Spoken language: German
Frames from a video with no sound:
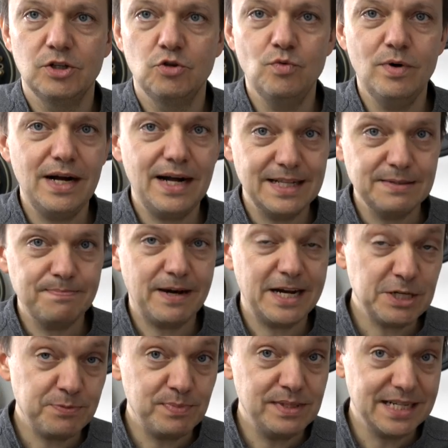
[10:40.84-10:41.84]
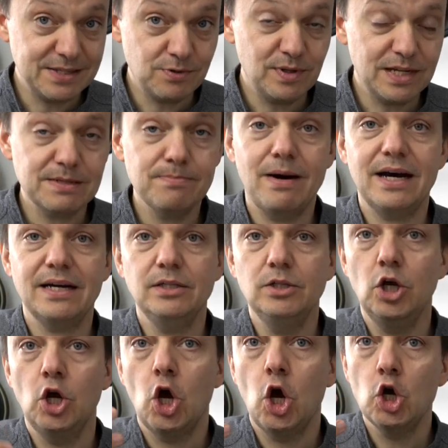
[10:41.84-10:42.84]
Nur als Beispiel, dass du das machen
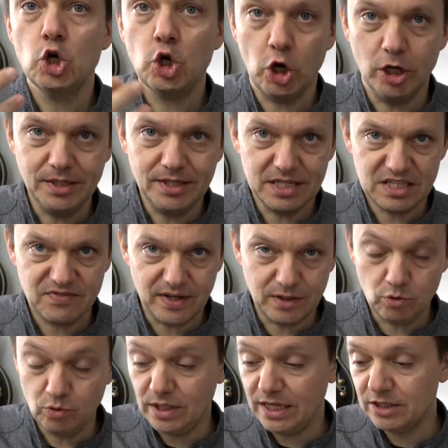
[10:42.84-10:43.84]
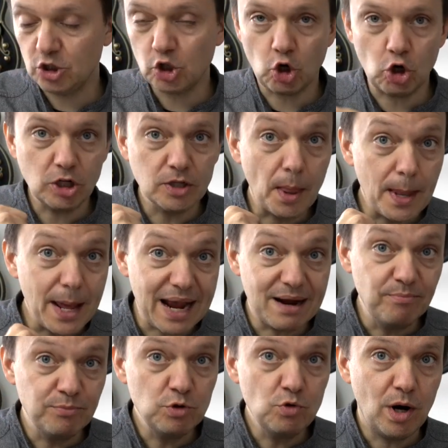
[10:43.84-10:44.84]
könntest, wenn du den trockenen
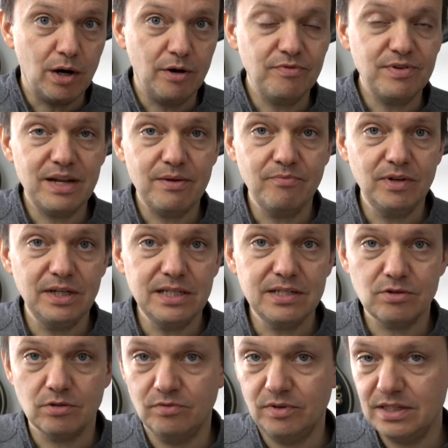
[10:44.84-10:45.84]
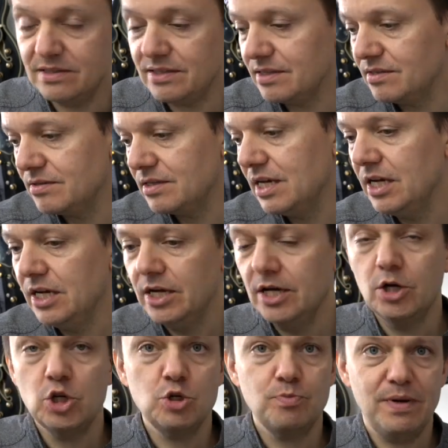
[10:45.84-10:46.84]
Amp nur aufnehmen willst und willst das
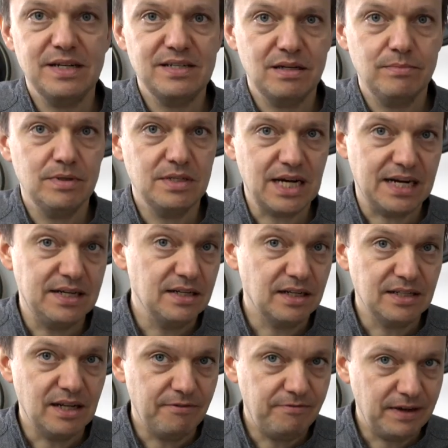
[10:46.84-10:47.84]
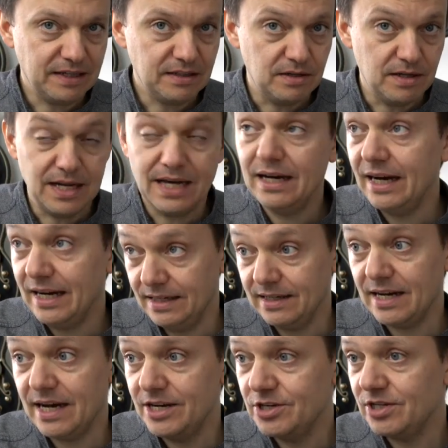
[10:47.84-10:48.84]
später mit anderen Effekten
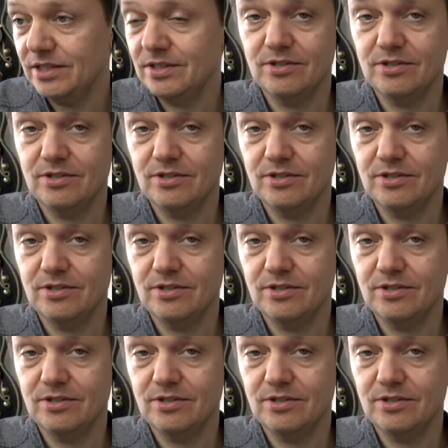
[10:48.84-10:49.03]
anreichern.